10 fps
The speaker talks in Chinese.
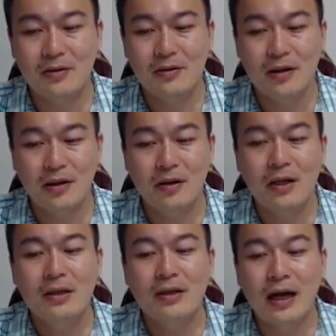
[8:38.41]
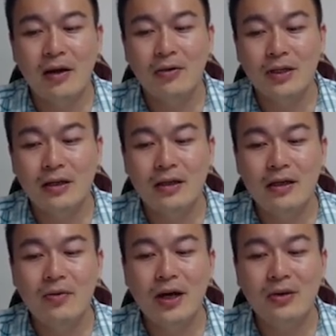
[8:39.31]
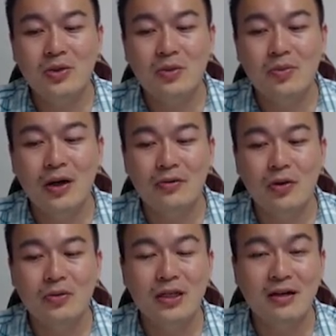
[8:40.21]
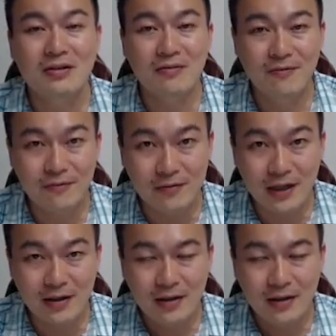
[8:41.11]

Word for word: 好，然后呢，因为 epsilon prime 通常是负的，